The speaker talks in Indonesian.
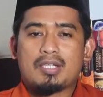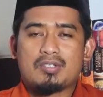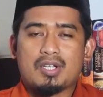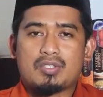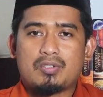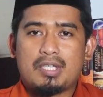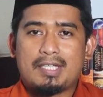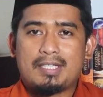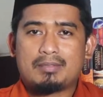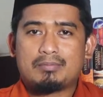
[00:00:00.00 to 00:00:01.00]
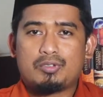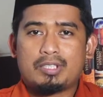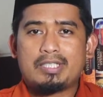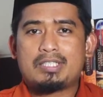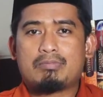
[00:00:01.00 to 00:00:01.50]
adalah salat sunnah yang
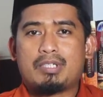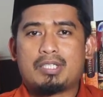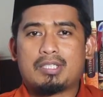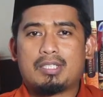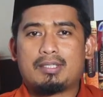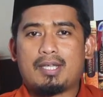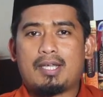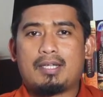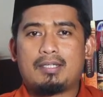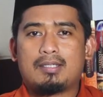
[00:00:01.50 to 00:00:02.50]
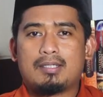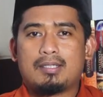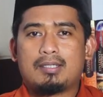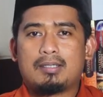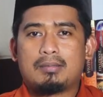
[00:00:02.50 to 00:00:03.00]
mungkin sebagian kita
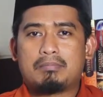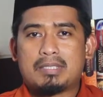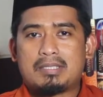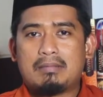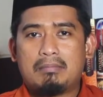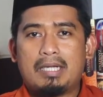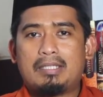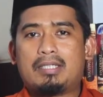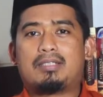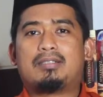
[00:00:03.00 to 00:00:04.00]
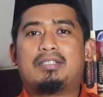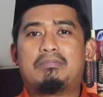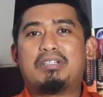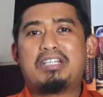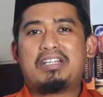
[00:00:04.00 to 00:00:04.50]
masih banyak
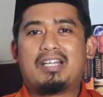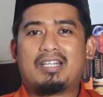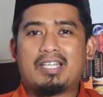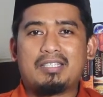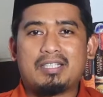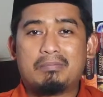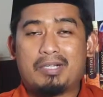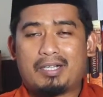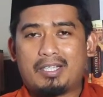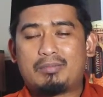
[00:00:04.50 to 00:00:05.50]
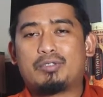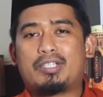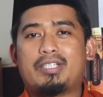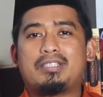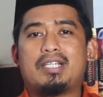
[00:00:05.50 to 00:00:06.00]
yang meninggalkannya, bahkan
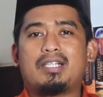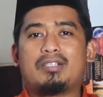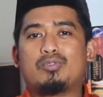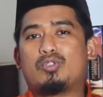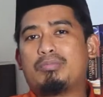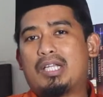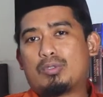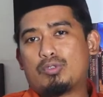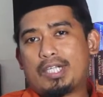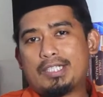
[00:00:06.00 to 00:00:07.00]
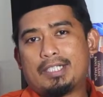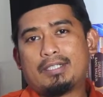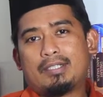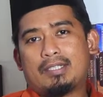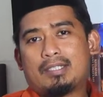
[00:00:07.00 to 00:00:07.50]
mungkin jarang untuk melakukannya.
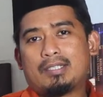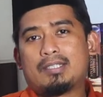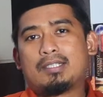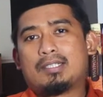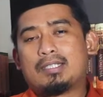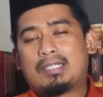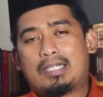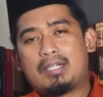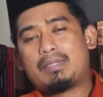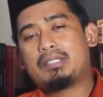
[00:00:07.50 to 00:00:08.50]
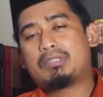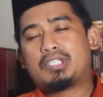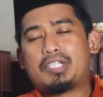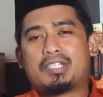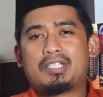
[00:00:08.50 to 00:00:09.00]
Kenapa
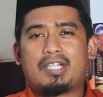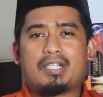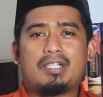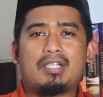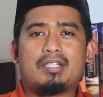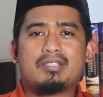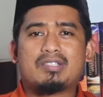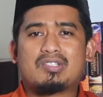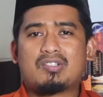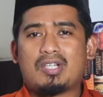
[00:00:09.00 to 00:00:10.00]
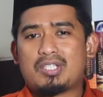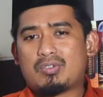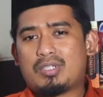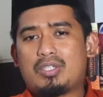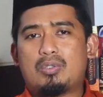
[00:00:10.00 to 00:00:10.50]
demikian? Karena salat
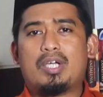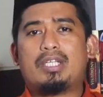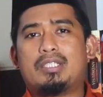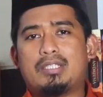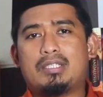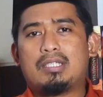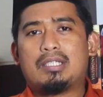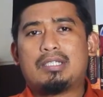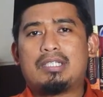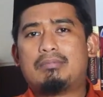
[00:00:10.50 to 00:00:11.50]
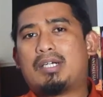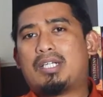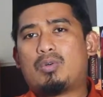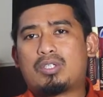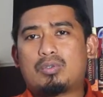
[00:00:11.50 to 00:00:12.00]
sunnah duha ini di
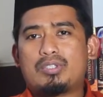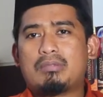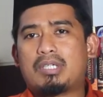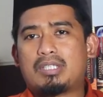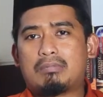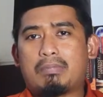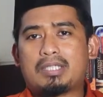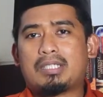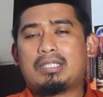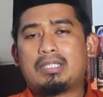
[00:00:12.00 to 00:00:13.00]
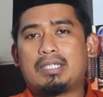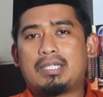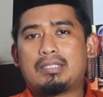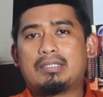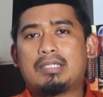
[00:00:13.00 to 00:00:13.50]
mana waktunya bertepatan
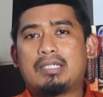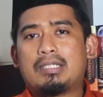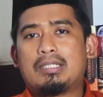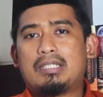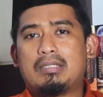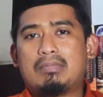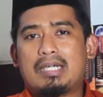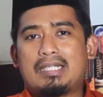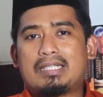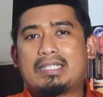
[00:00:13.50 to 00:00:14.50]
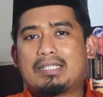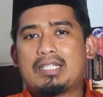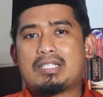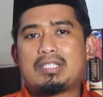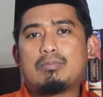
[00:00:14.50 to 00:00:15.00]
dengan di mana
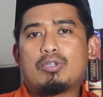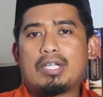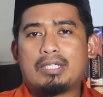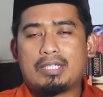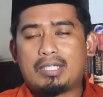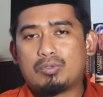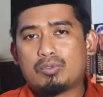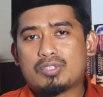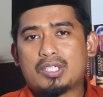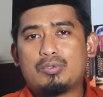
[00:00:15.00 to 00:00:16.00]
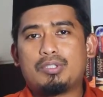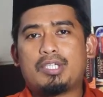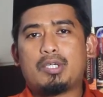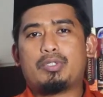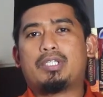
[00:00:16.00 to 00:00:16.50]
kita disibukkan dengan urusan
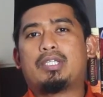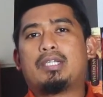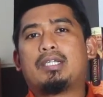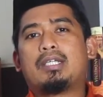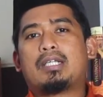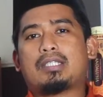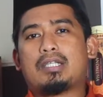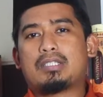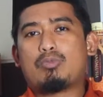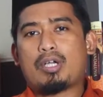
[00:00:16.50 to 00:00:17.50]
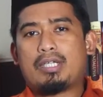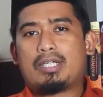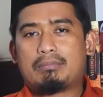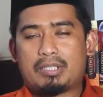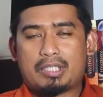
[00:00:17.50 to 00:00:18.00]
duniawi. Kita disibukkan
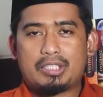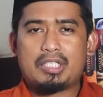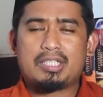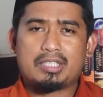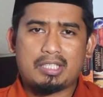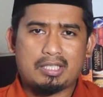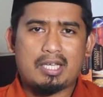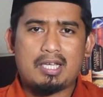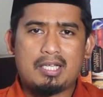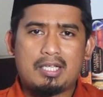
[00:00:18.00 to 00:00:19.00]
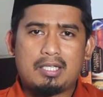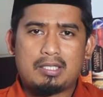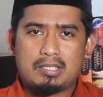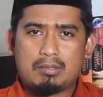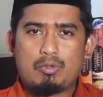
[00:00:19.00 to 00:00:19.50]
dengan pekerjaan kita,
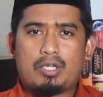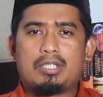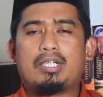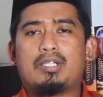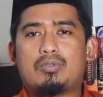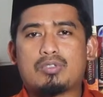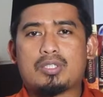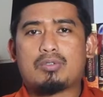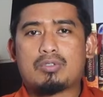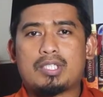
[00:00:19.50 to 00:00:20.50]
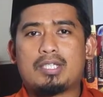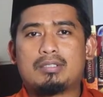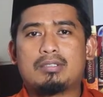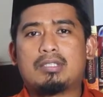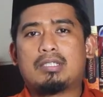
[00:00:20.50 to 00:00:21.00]
disibukkan dengan urusan-urusan
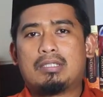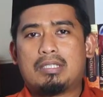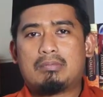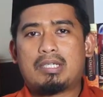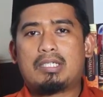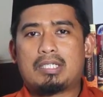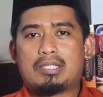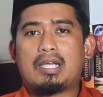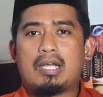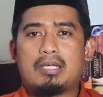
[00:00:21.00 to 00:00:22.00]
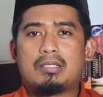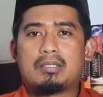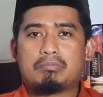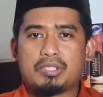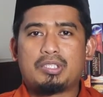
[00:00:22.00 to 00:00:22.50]
di mana kita
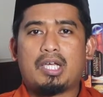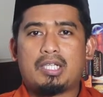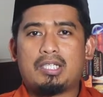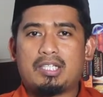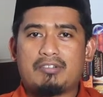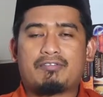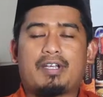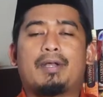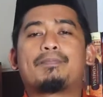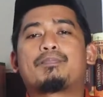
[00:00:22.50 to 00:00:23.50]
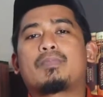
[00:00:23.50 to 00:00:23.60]
mencari nafkah.